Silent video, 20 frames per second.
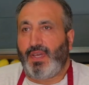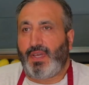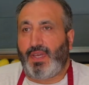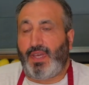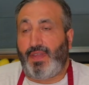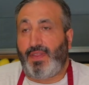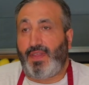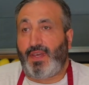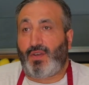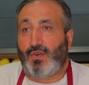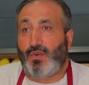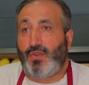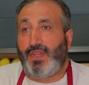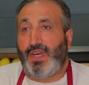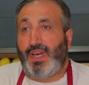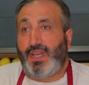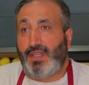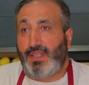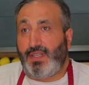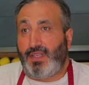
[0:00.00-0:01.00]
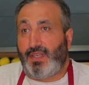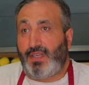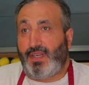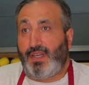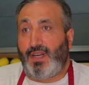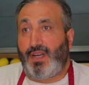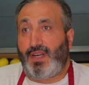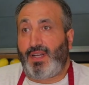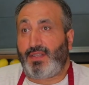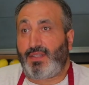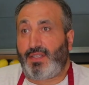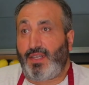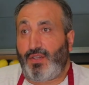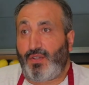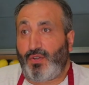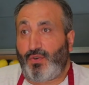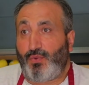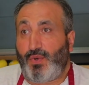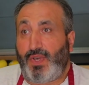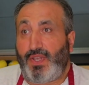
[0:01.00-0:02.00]
Quedé con Dani, que era el
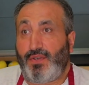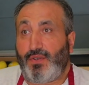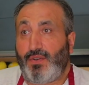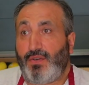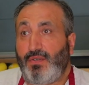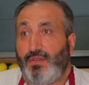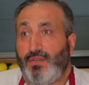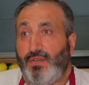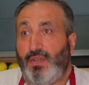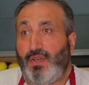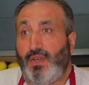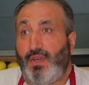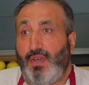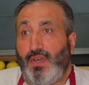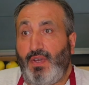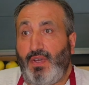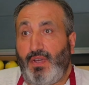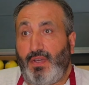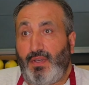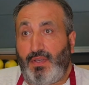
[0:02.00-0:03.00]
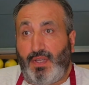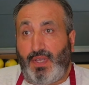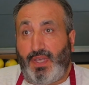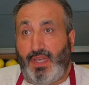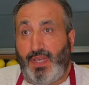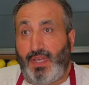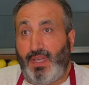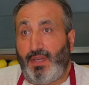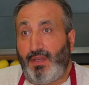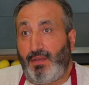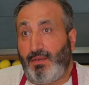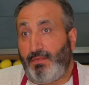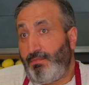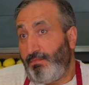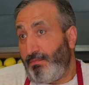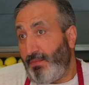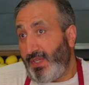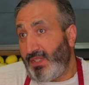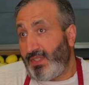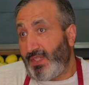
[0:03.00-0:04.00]
anterior dueño, eh,
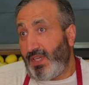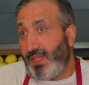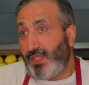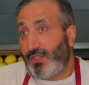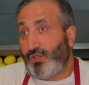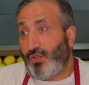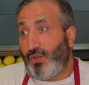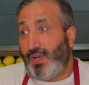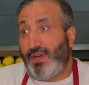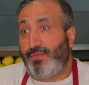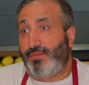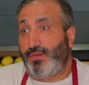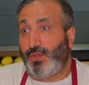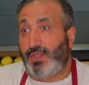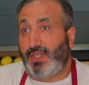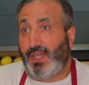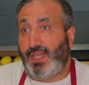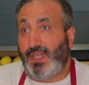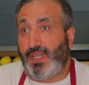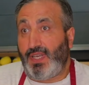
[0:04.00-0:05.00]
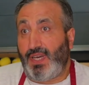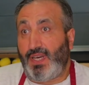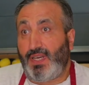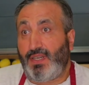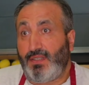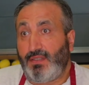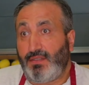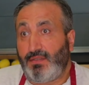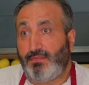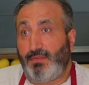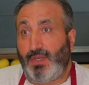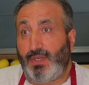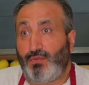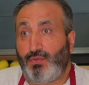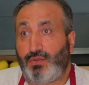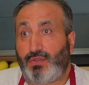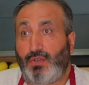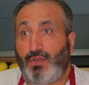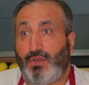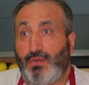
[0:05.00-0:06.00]
me interesó la frutería, me
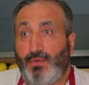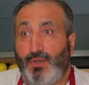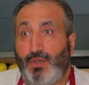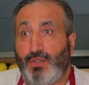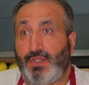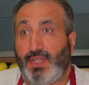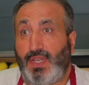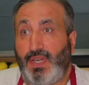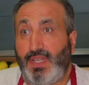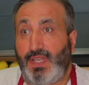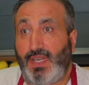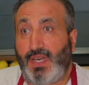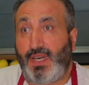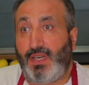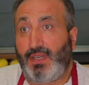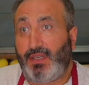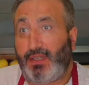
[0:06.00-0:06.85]
gustó cómo lo tenía,